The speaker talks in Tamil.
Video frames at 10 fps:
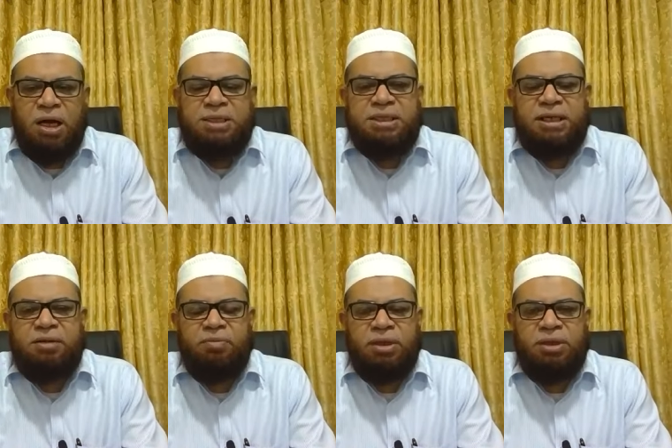அசில்
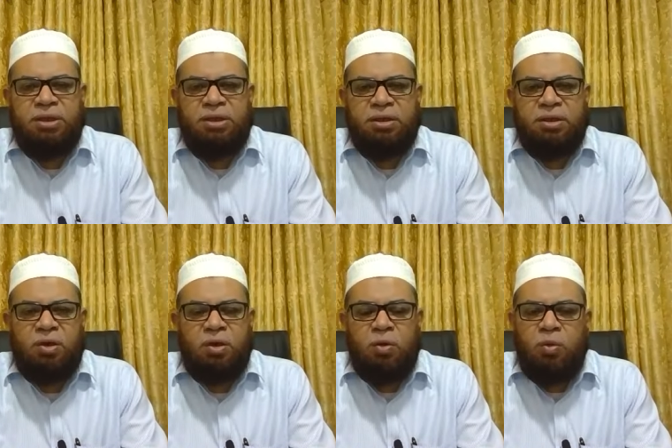என்பது
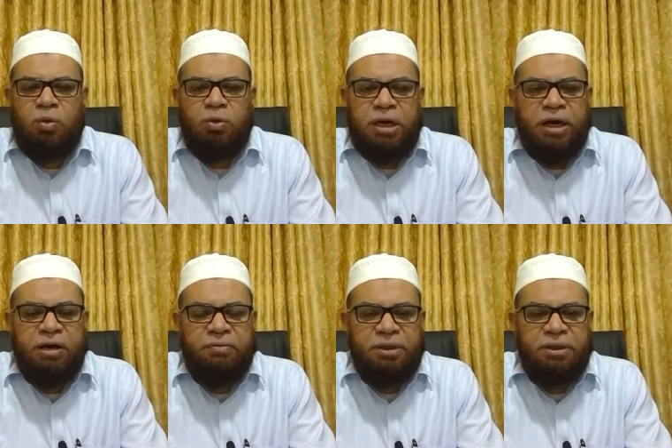ஒரு
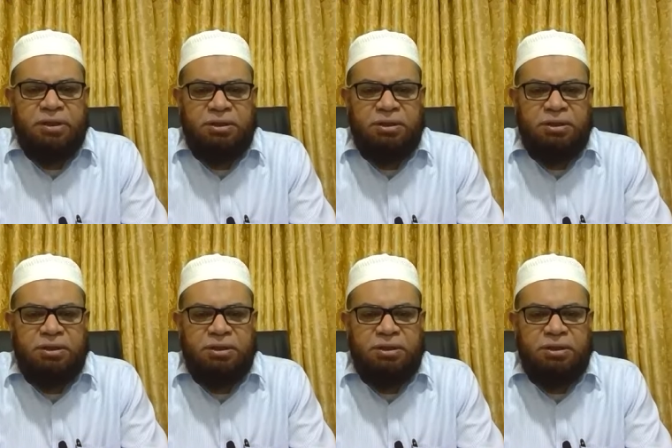கணவன்